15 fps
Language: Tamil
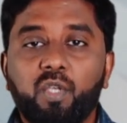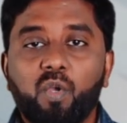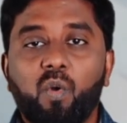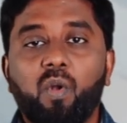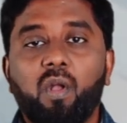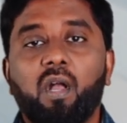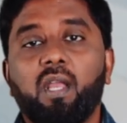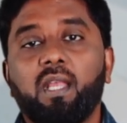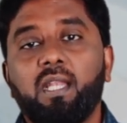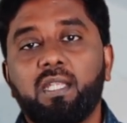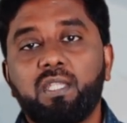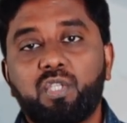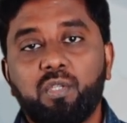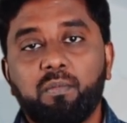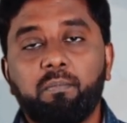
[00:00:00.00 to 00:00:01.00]
யோகா இல்லை
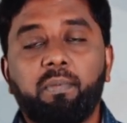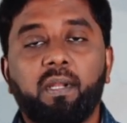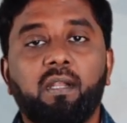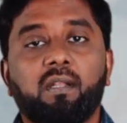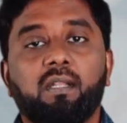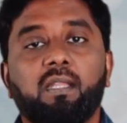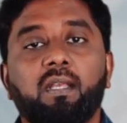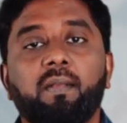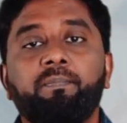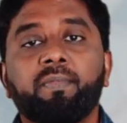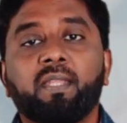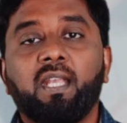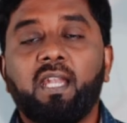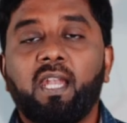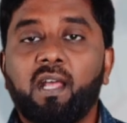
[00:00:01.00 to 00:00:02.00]
ஜிம் பண்ணுறது
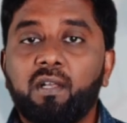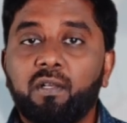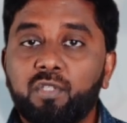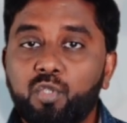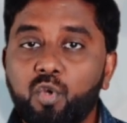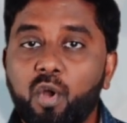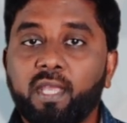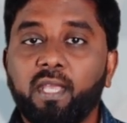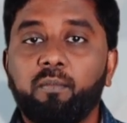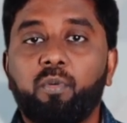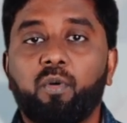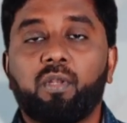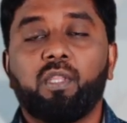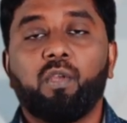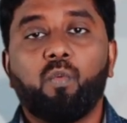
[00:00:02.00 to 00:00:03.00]
இல்லைனா ஜாகிங்
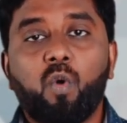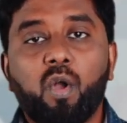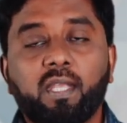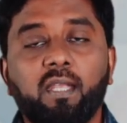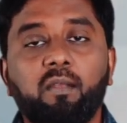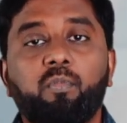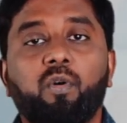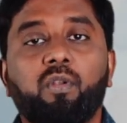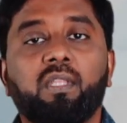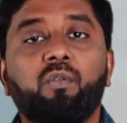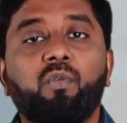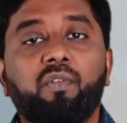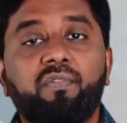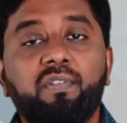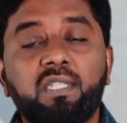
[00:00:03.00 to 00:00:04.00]
போகிறது வாக்கிங்
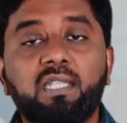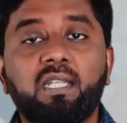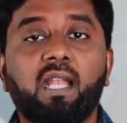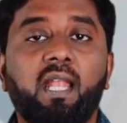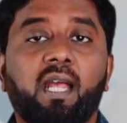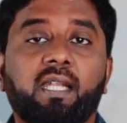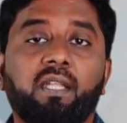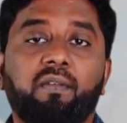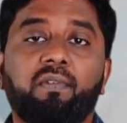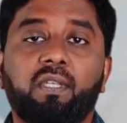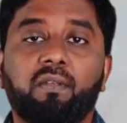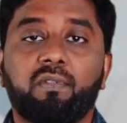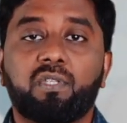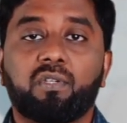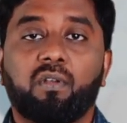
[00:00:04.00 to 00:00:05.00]
போகிறதுன்னு ஒரு ஃபிசிக்கல்
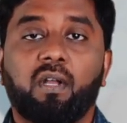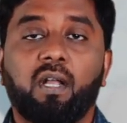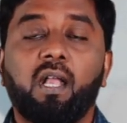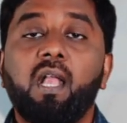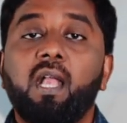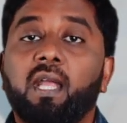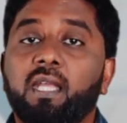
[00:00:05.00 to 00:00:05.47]
ஆக்டிவிட்டி வச்சுக்கோங்க